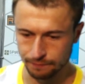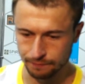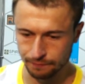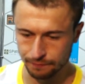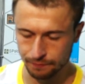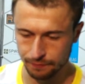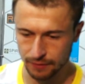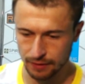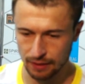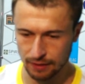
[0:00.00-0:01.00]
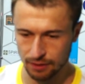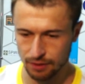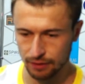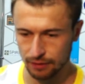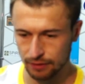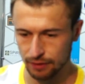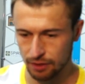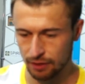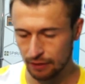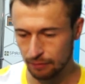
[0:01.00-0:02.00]
Mm, zgadza się.
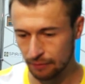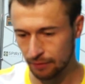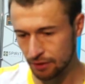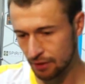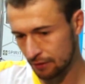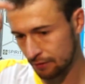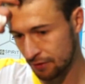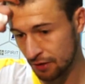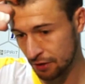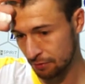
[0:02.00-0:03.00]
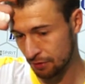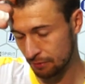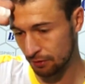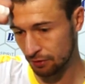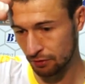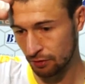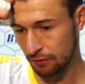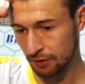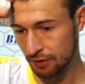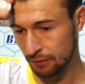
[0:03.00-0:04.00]
Jeszcze taka bramka, gdzie wiedzieliśmy, że będą
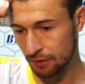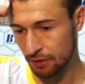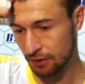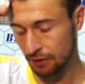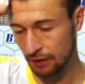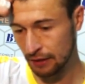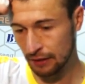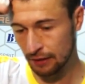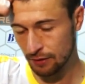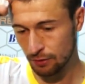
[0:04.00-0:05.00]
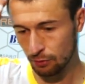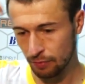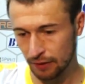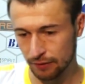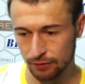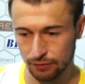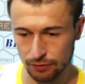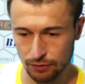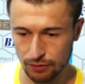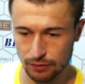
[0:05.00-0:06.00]
środkowywać na pierwszy słupek. No,
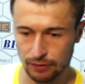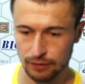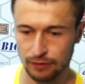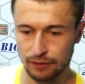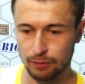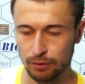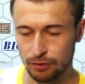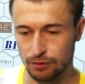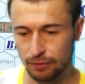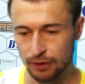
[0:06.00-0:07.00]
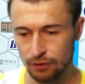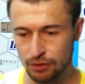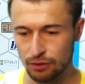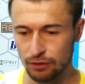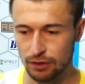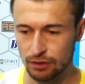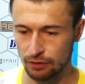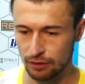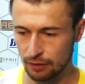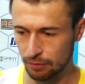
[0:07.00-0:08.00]
nieporozumienie, szkoda,
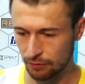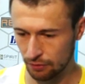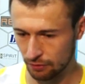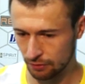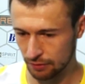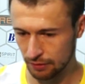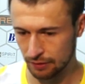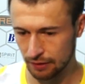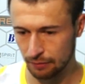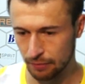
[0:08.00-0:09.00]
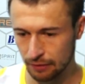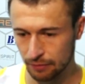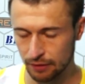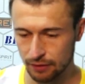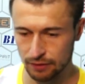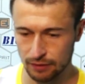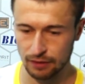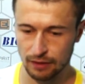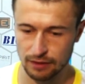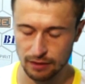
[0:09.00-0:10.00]
szkoda na pewno e, tej bramki
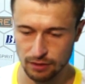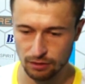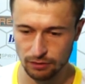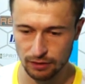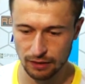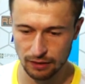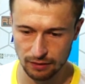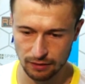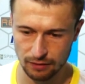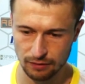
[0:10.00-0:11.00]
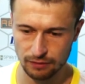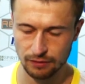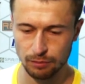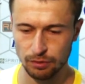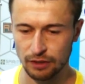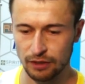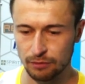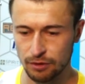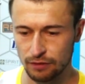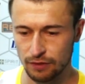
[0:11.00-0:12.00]
straconej, ale nie
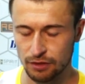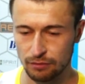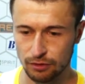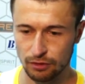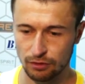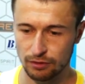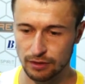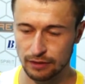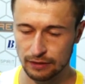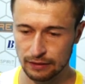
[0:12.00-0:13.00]
poddajemy się, walczymy do końca.